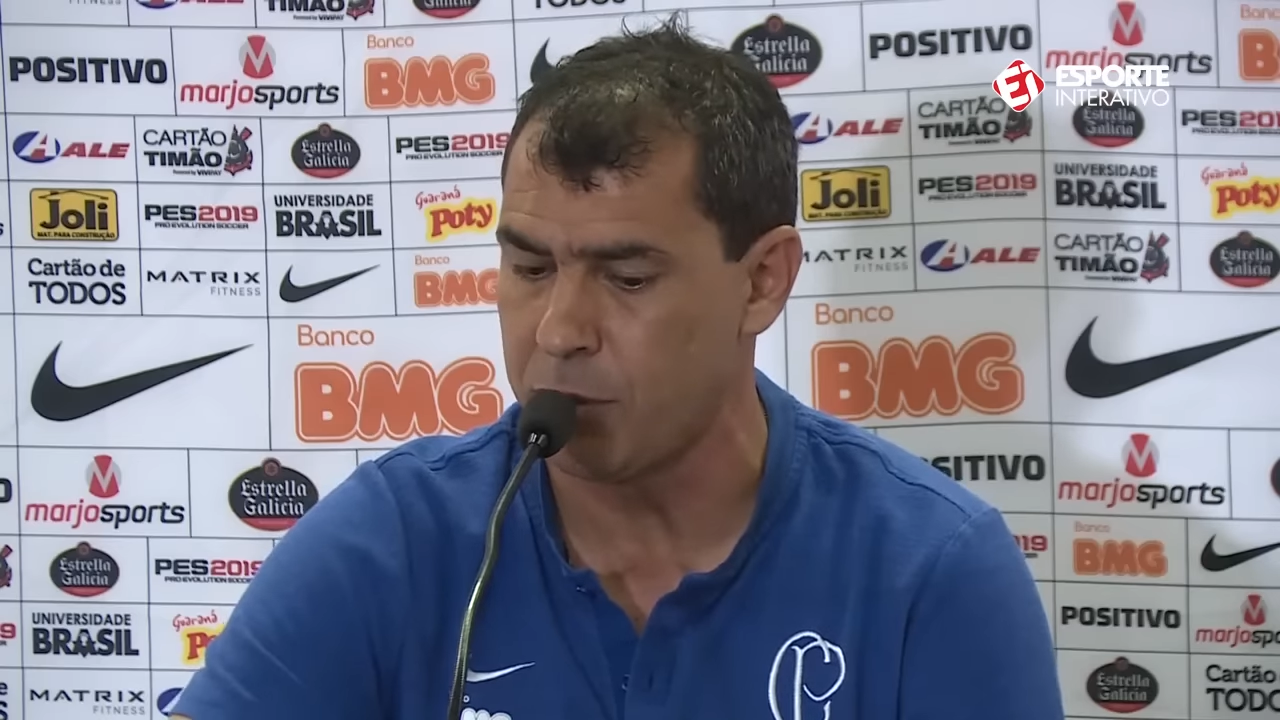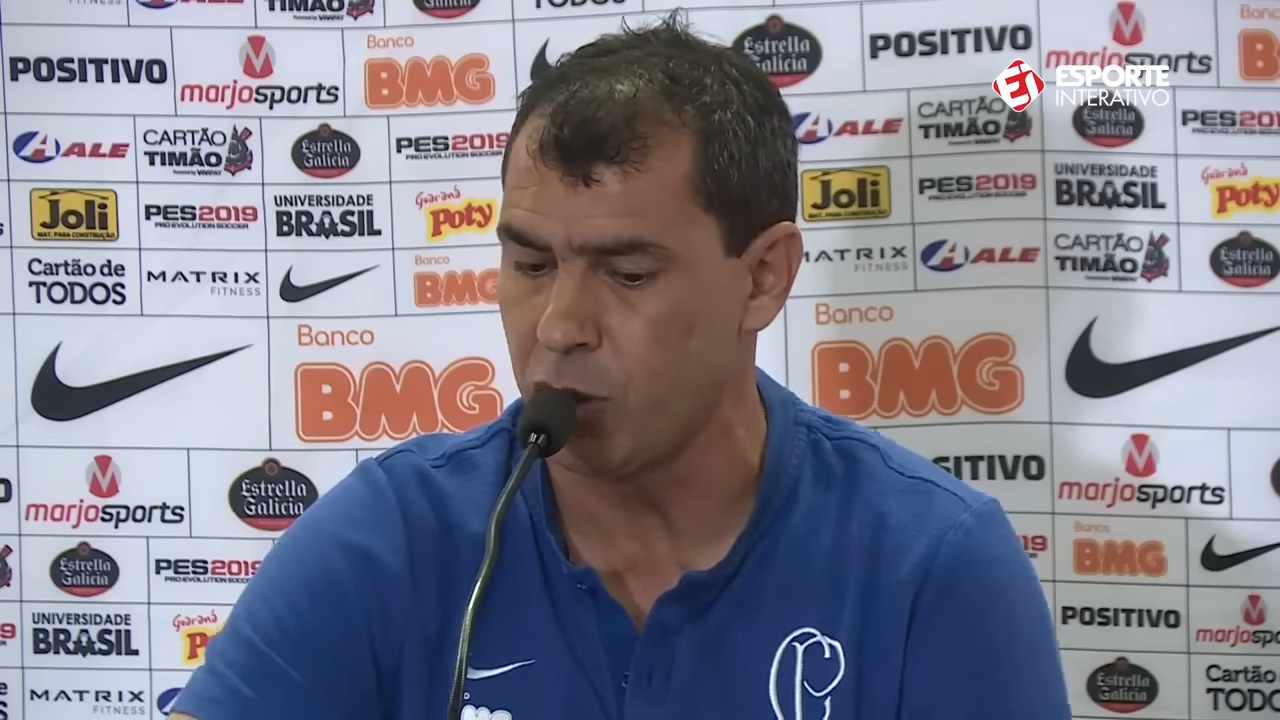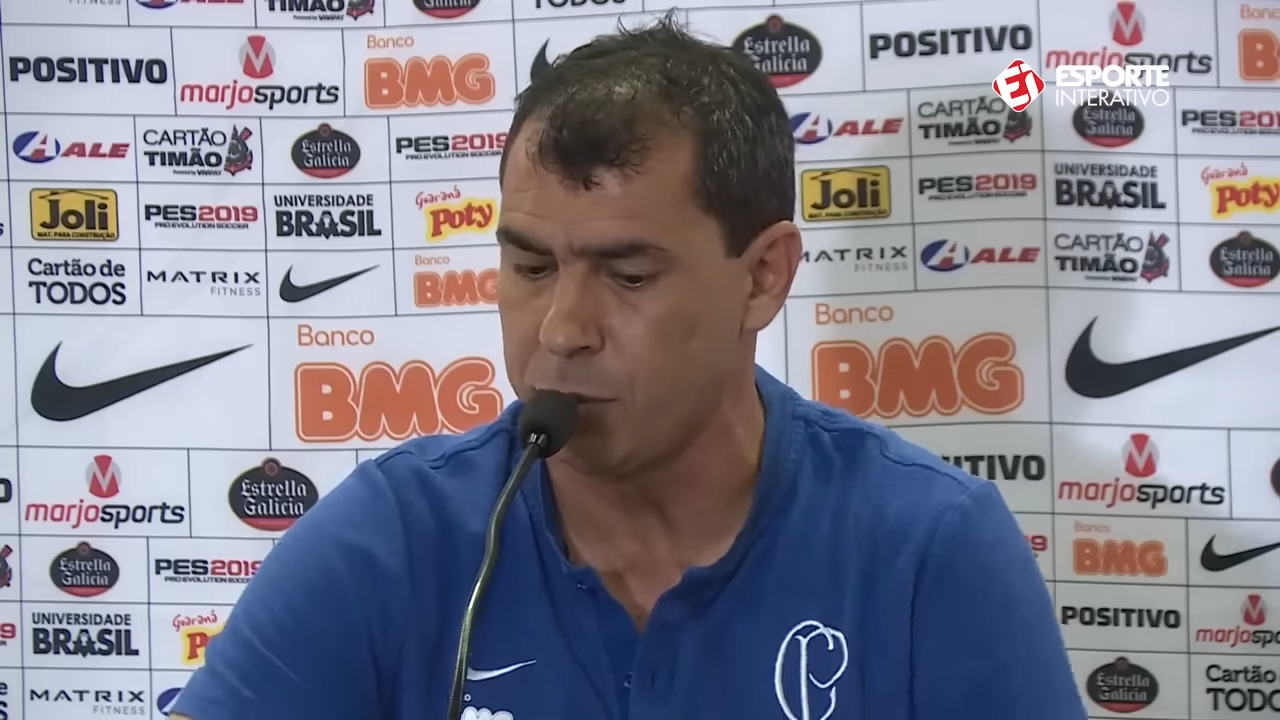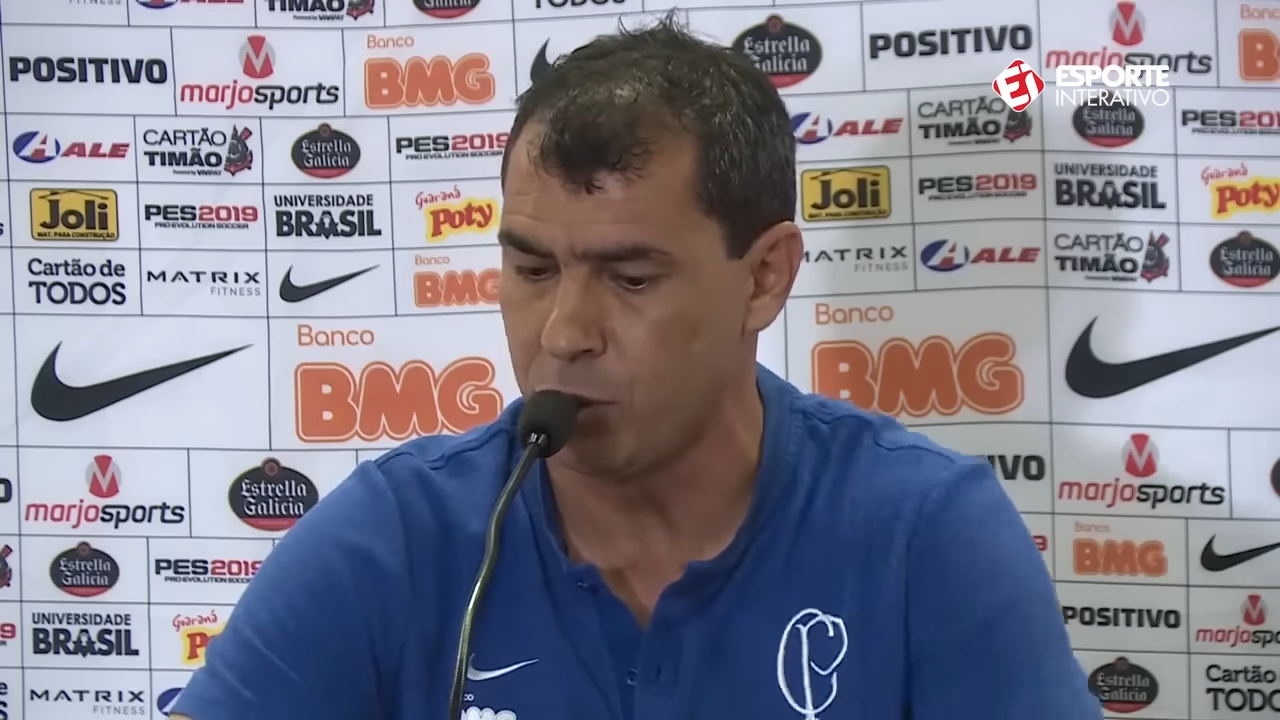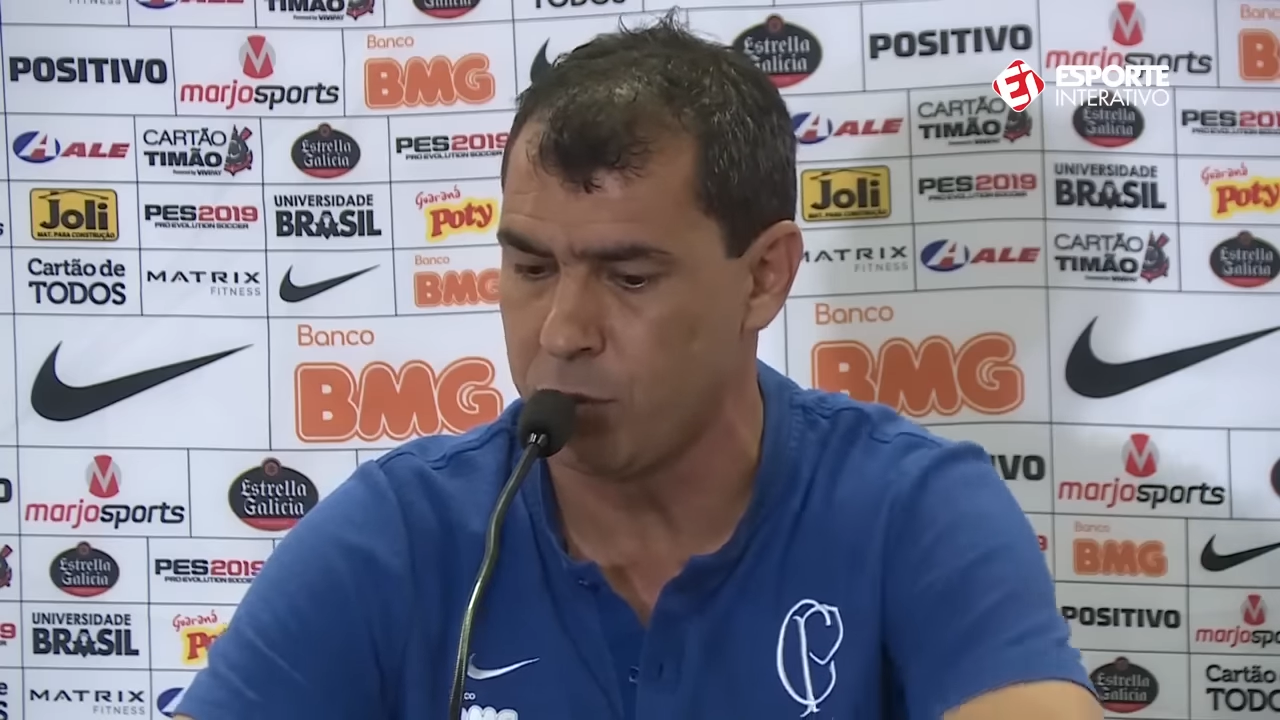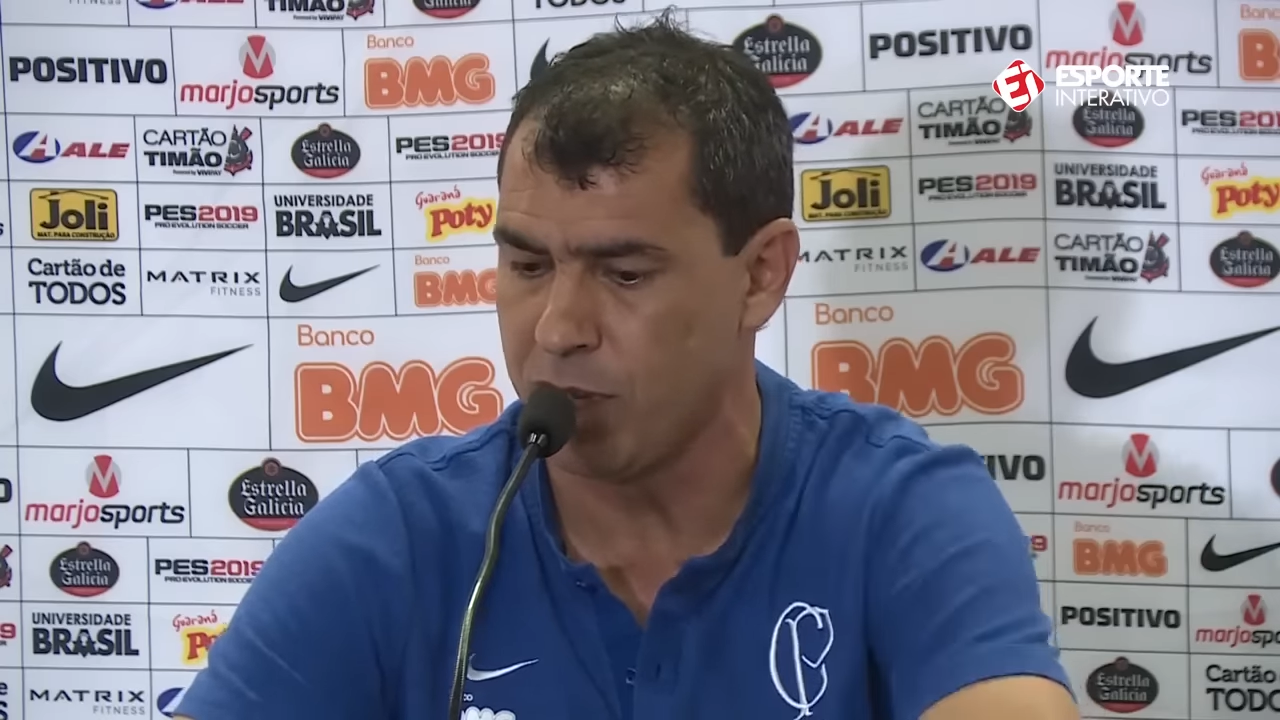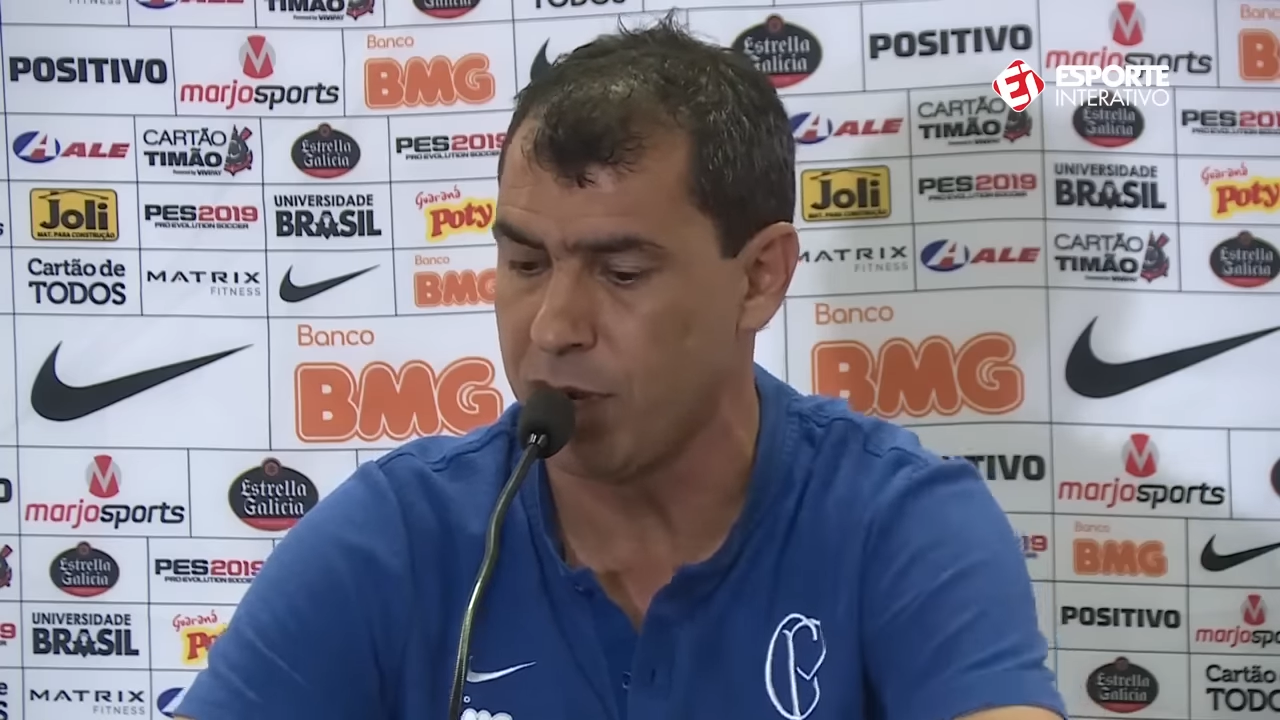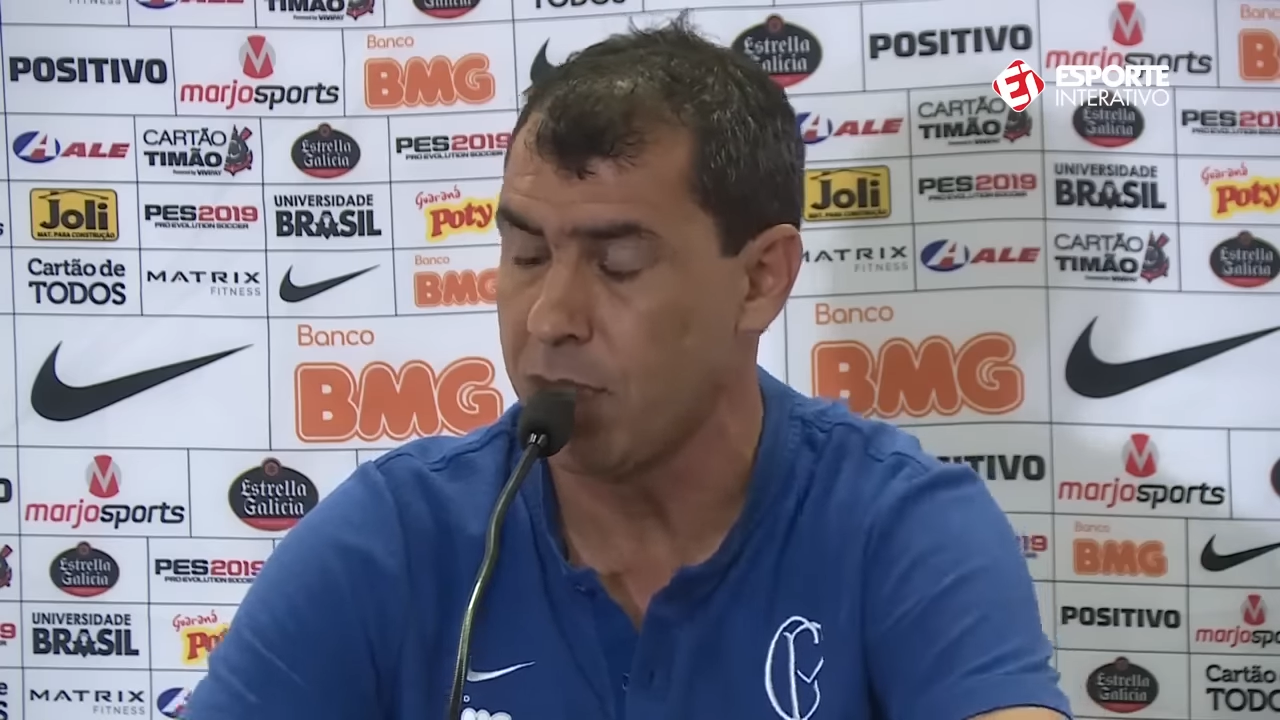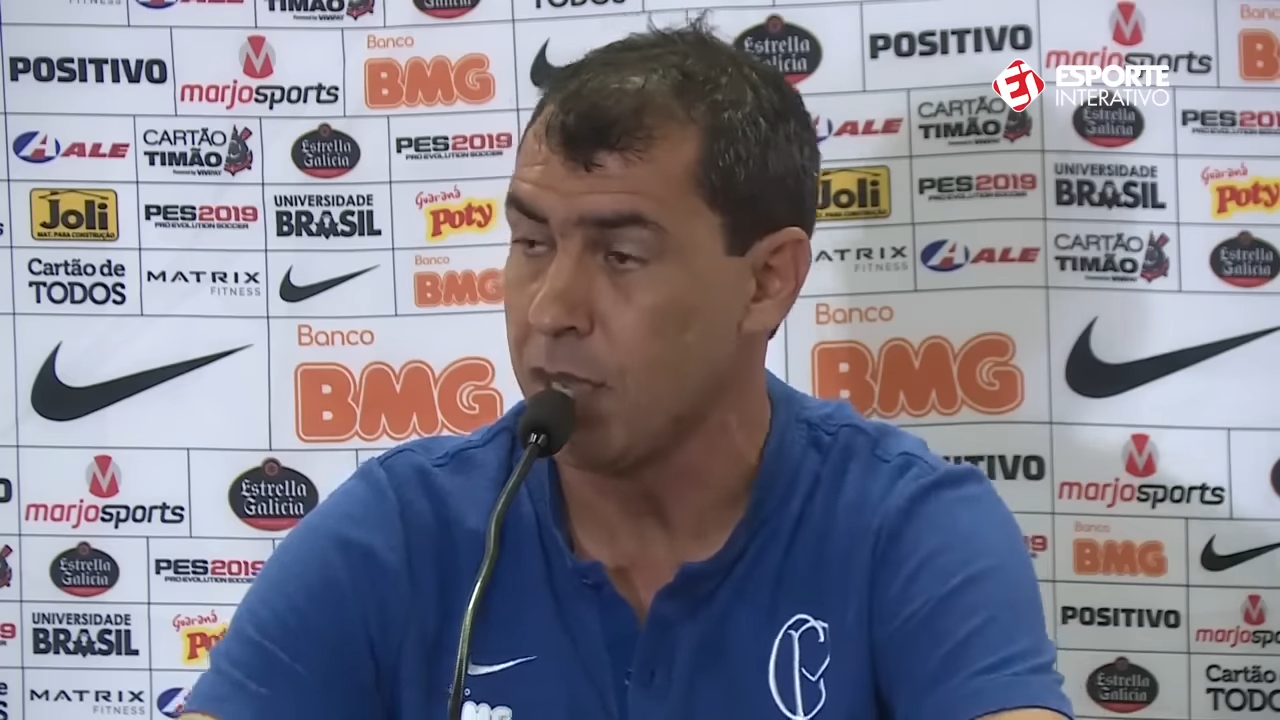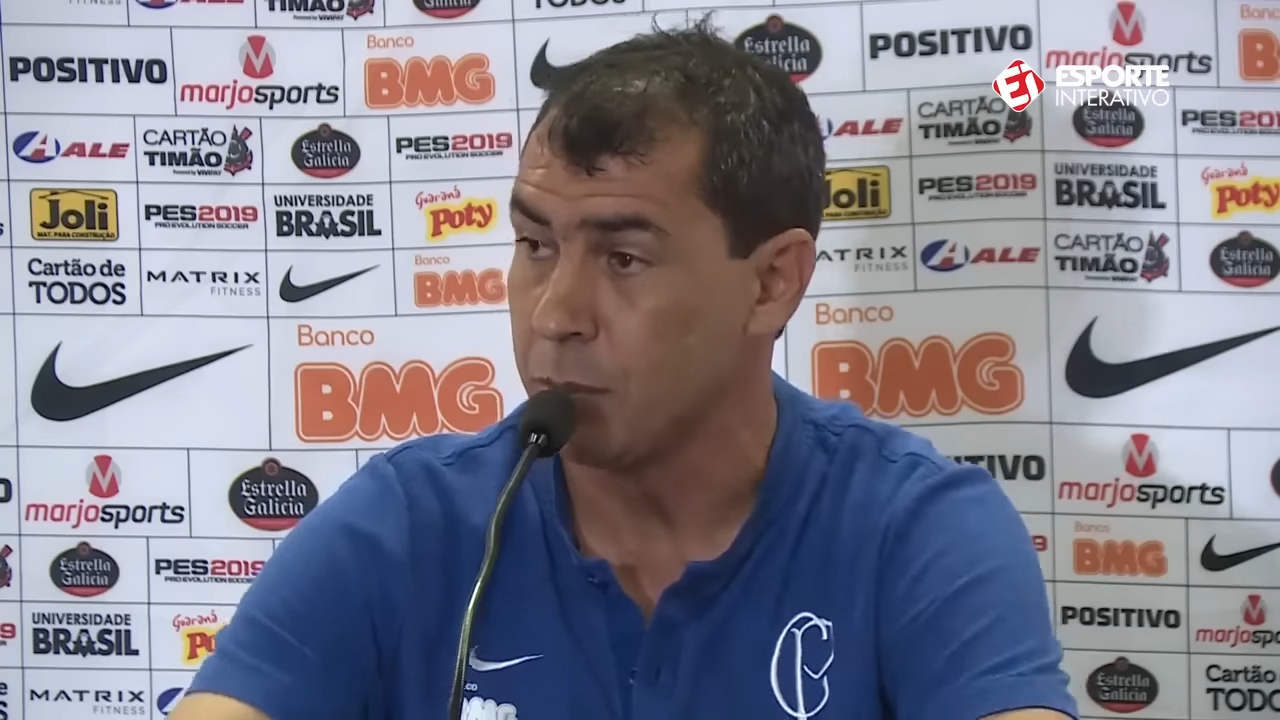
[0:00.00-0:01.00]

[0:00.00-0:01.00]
Paulo Pitombeira,